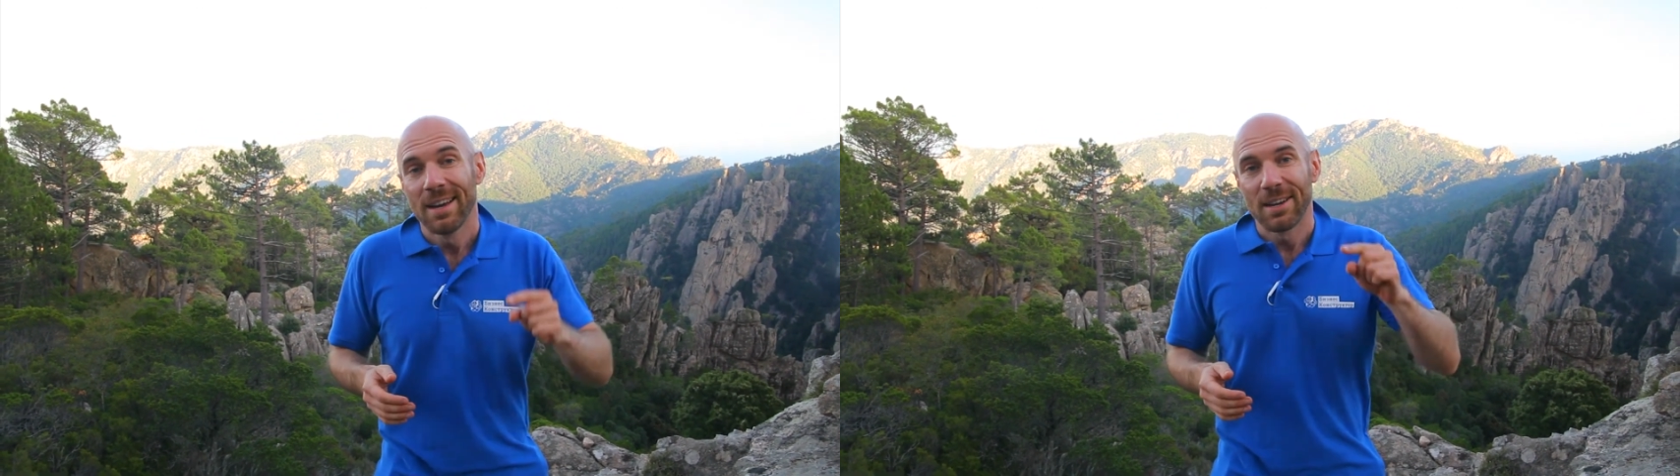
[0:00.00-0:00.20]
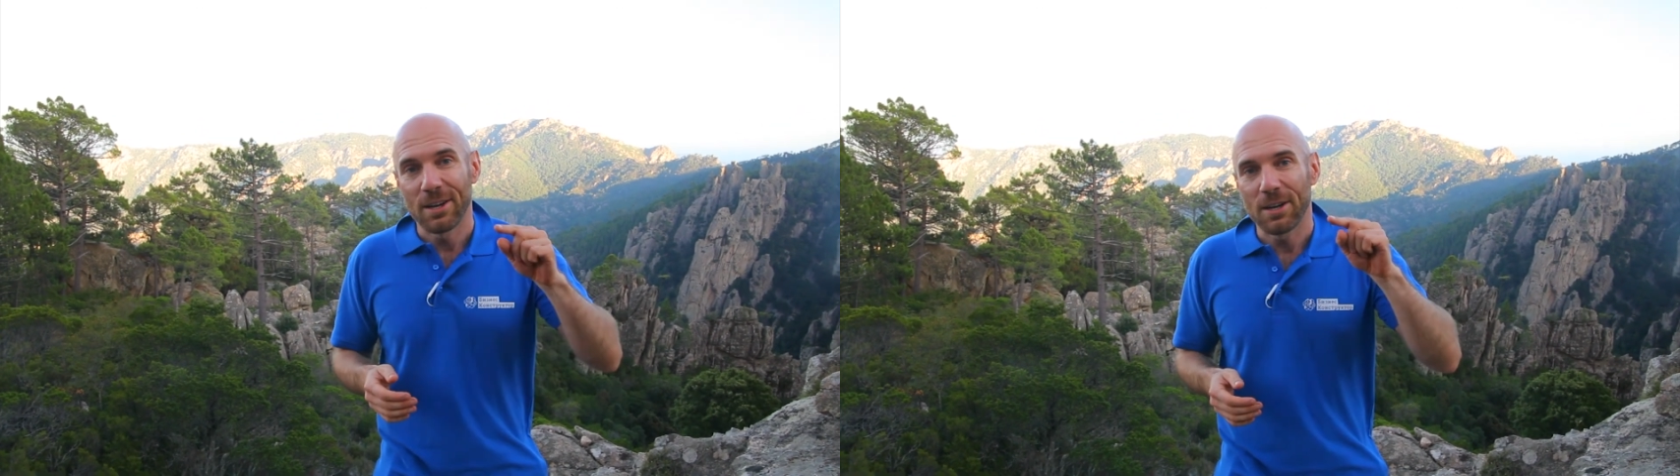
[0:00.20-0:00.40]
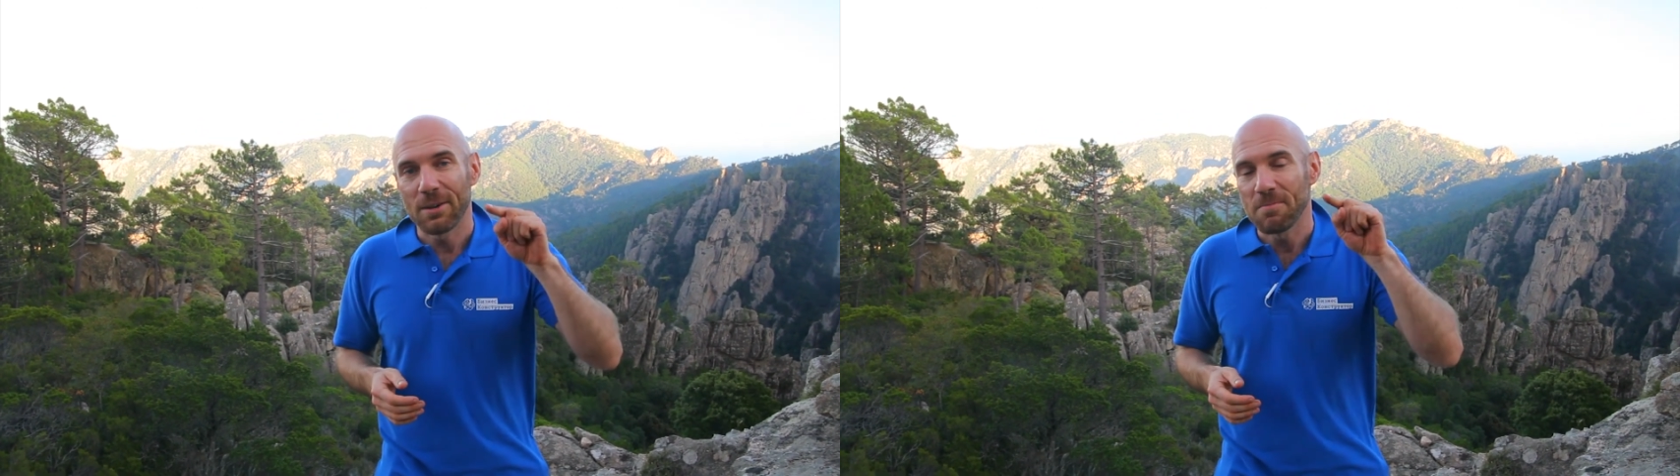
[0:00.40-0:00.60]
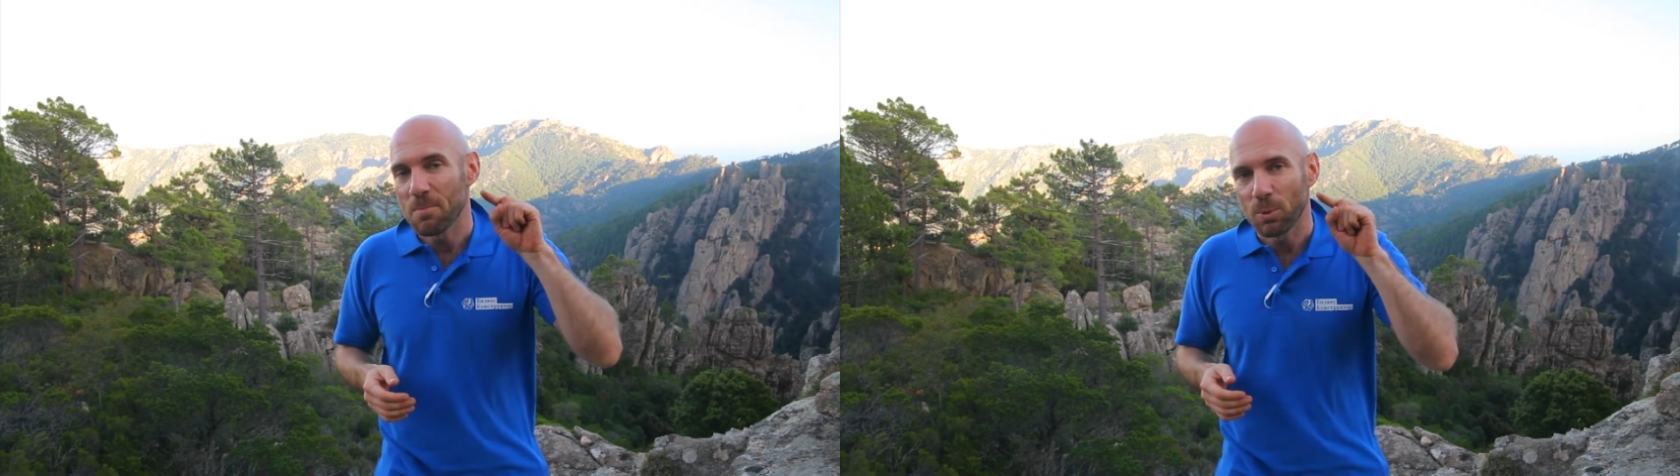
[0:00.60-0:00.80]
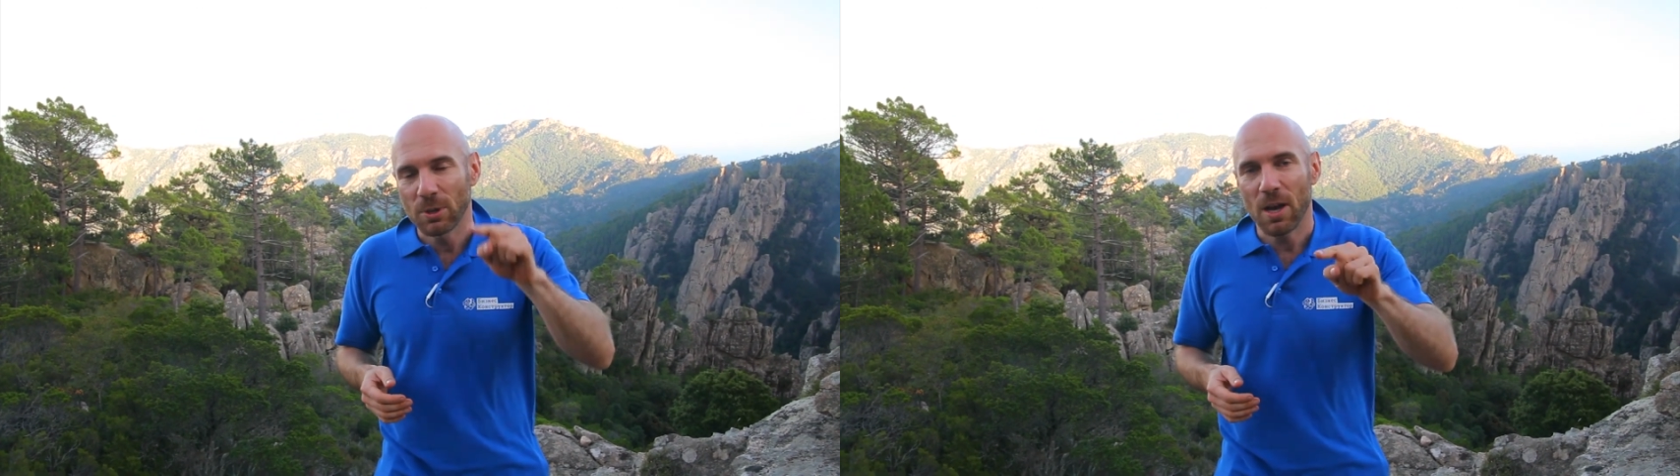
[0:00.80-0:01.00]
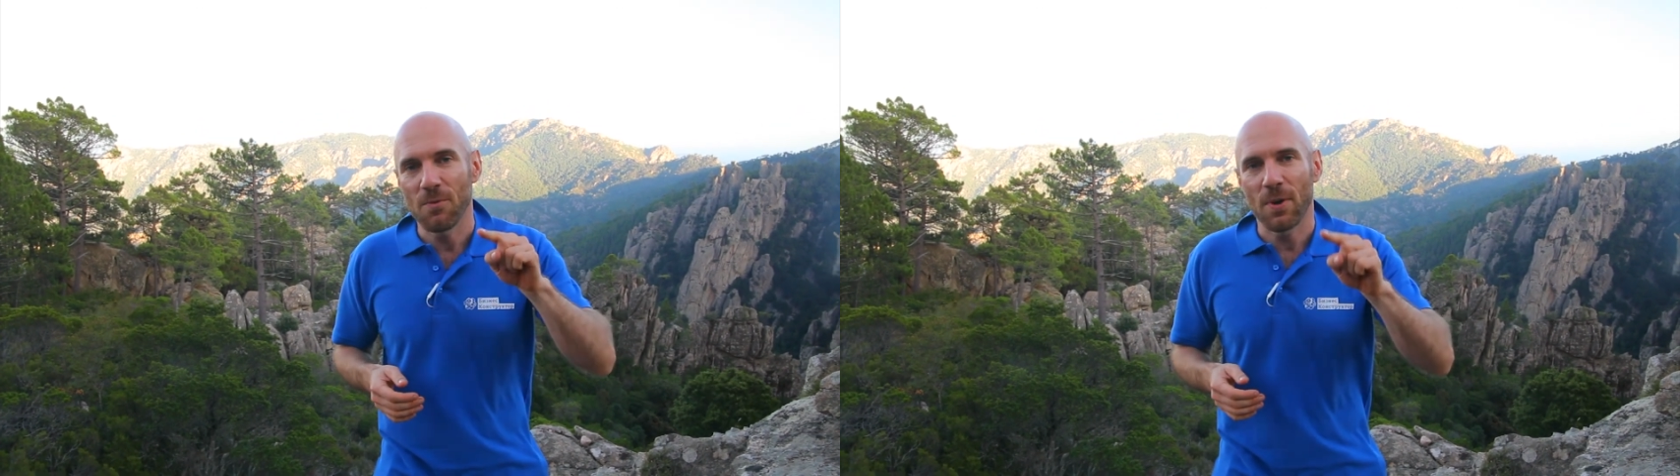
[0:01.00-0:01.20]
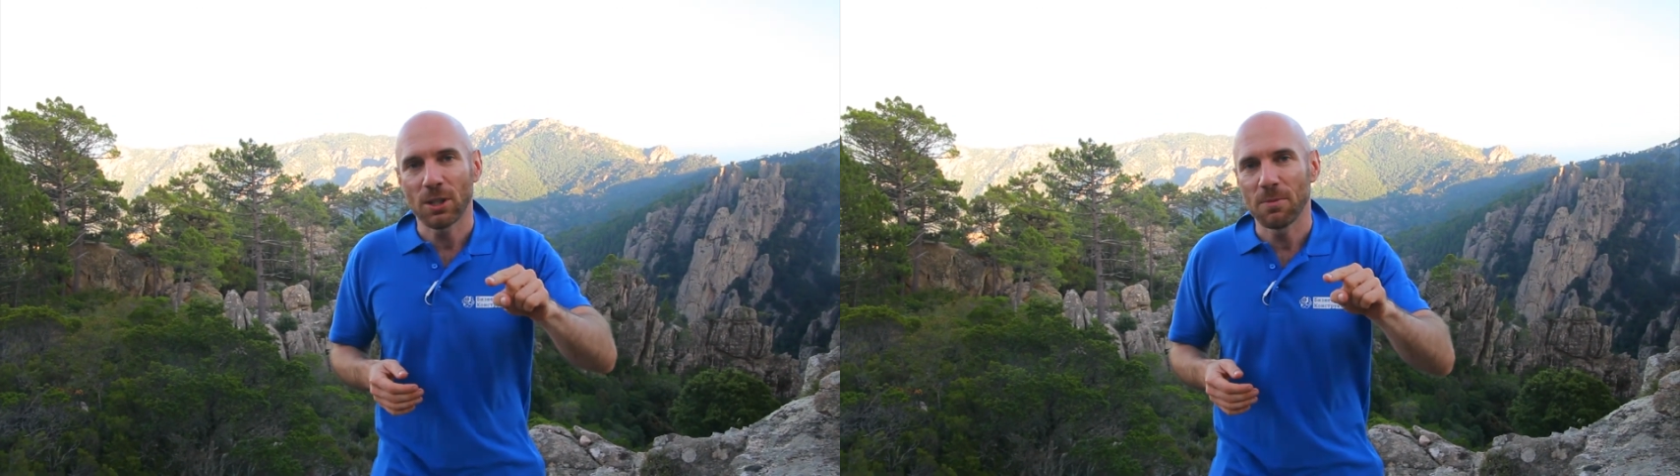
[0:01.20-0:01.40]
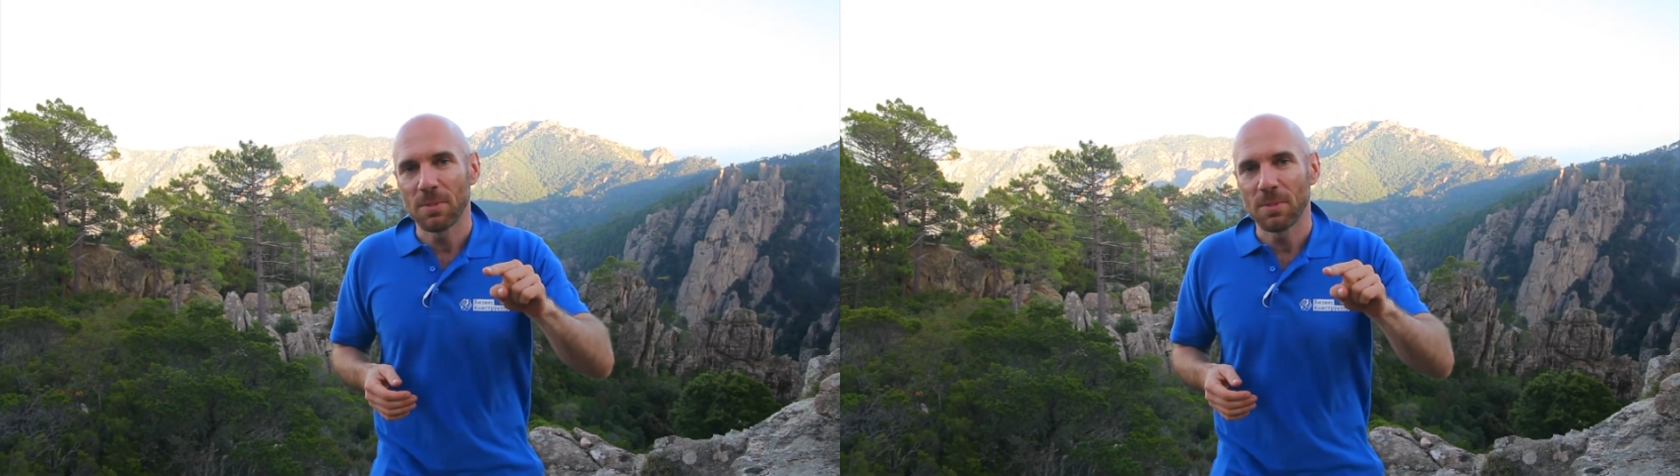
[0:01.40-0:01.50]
Э, пускай в вашем